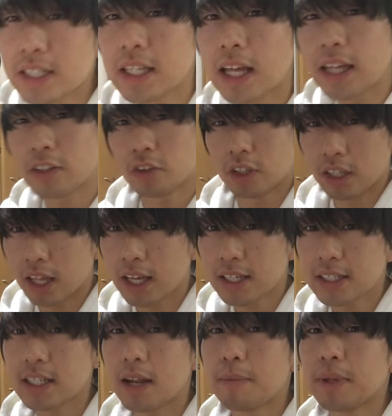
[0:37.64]
ンターネットでね
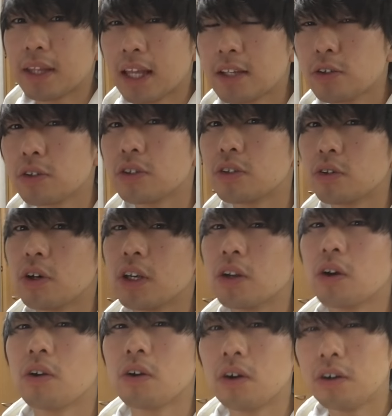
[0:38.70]
調べてそうするとい
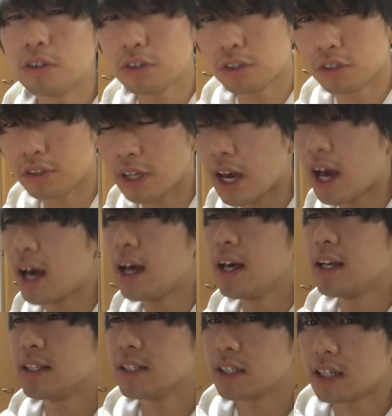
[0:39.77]
ろいろルールや
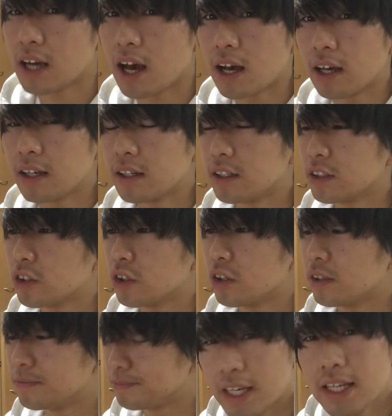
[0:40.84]
時間うん
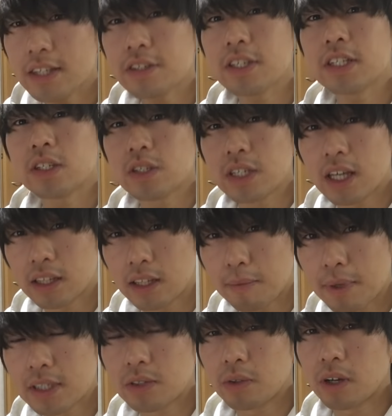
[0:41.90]
といついつにやって
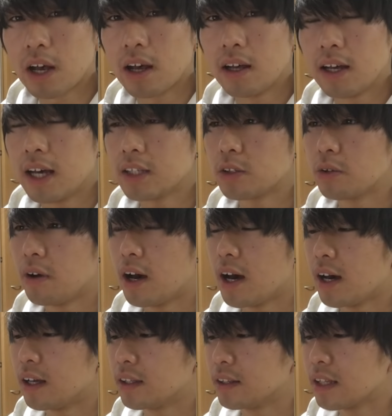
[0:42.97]
ますとかあと
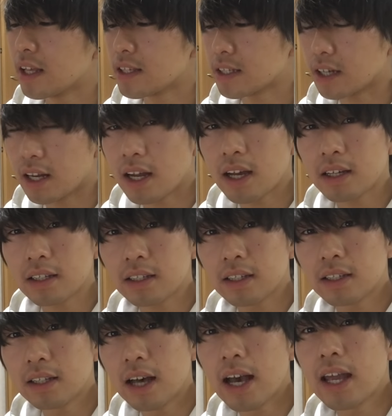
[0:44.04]
は何時から
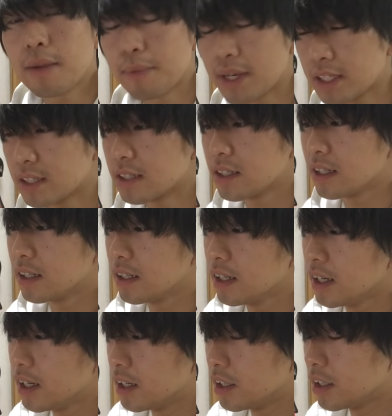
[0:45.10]
入れます
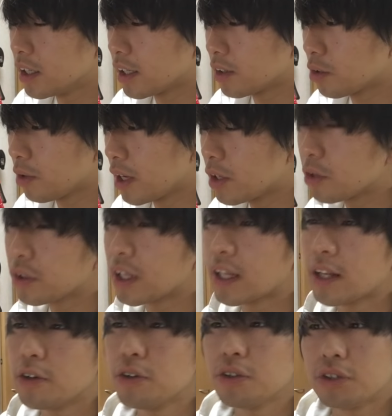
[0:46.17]
あとはいろんな
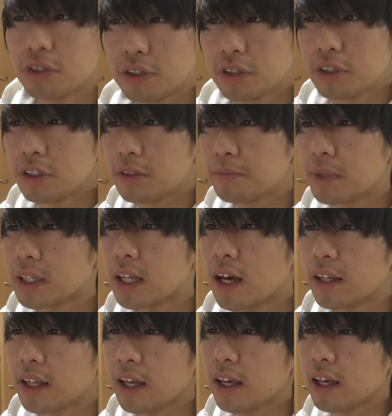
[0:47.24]
ねルールまた
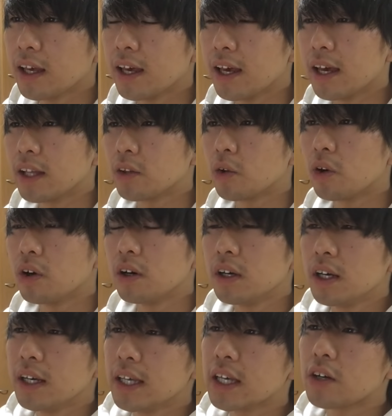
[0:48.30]
はねえっ、ー、と
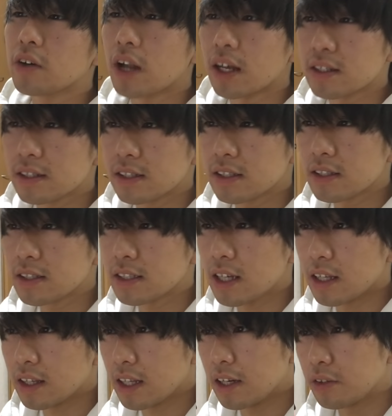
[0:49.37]
いくら
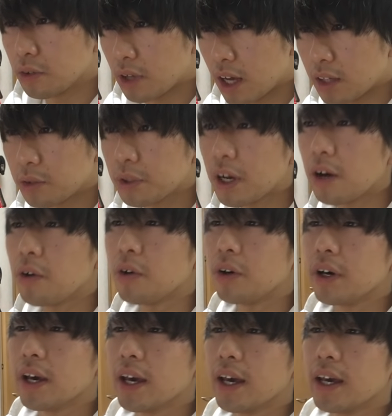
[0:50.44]
使っているのかとか
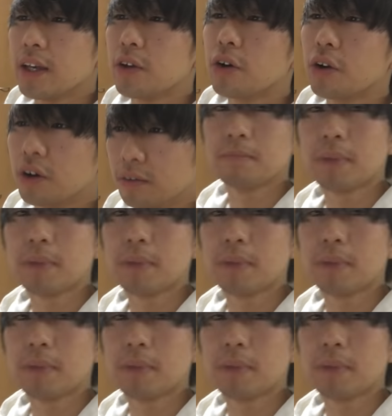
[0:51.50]
を、えー、いろいろ